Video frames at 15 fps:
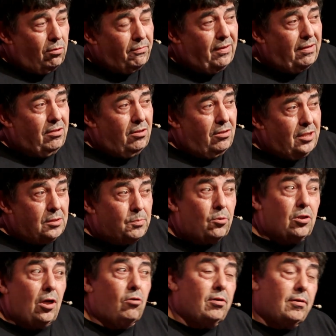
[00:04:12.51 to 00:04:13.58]
ficciones
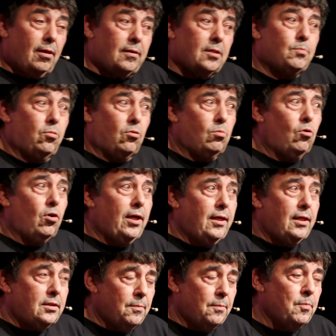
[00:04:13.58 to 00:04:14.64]
protagonizadas por
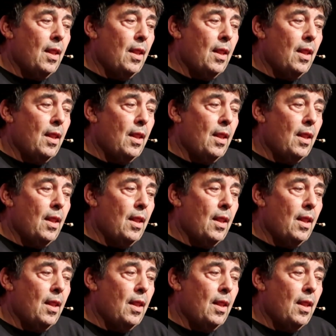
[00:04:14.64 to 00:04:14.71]
mujeres,